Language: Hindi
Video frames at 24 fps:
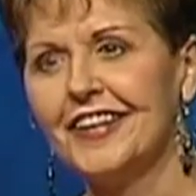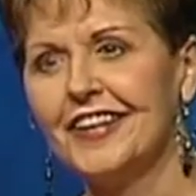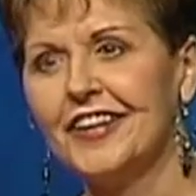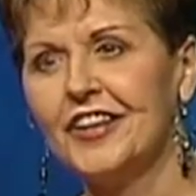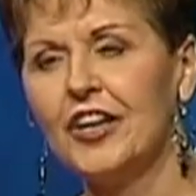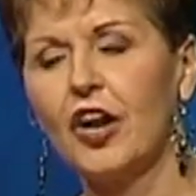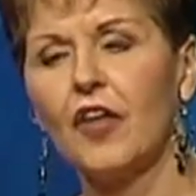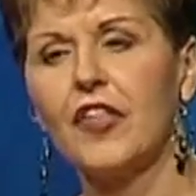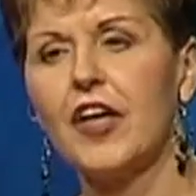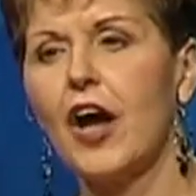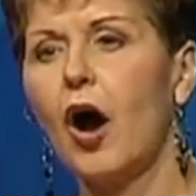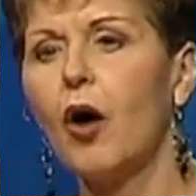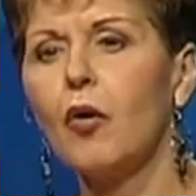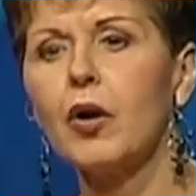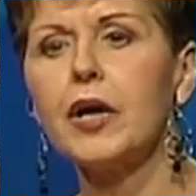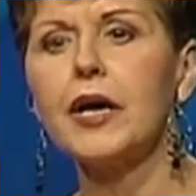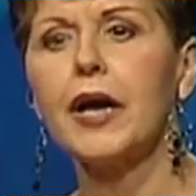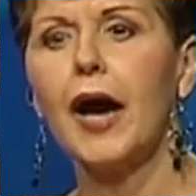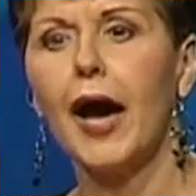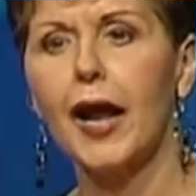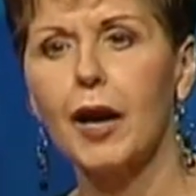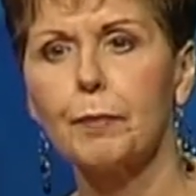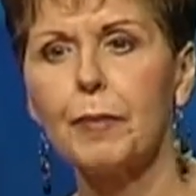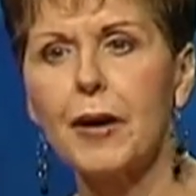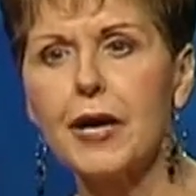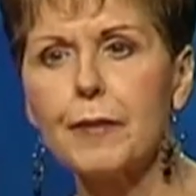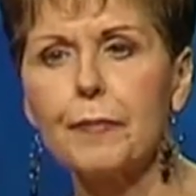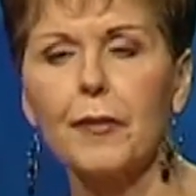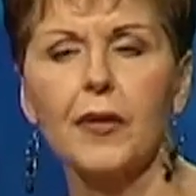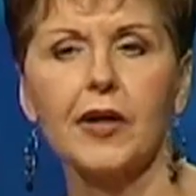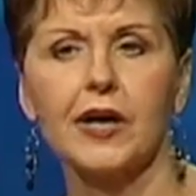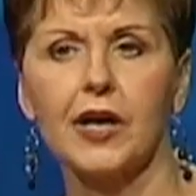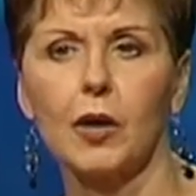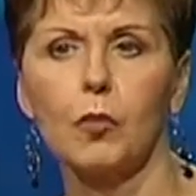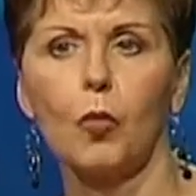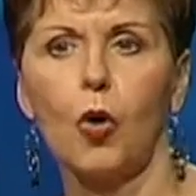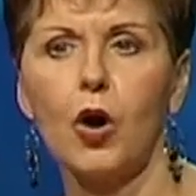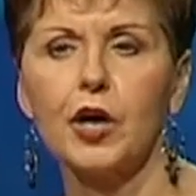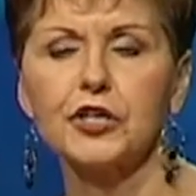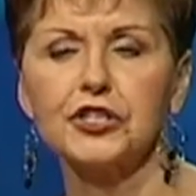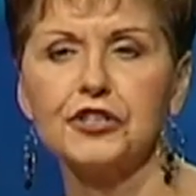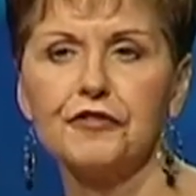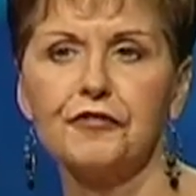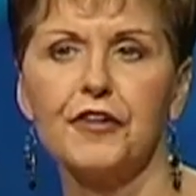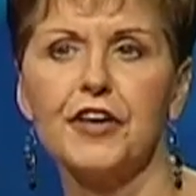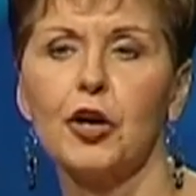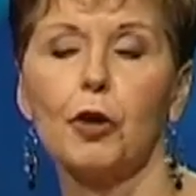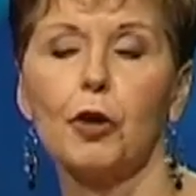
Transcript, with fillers: कहां जाना है बस उसी तरह के लोग दूसरों के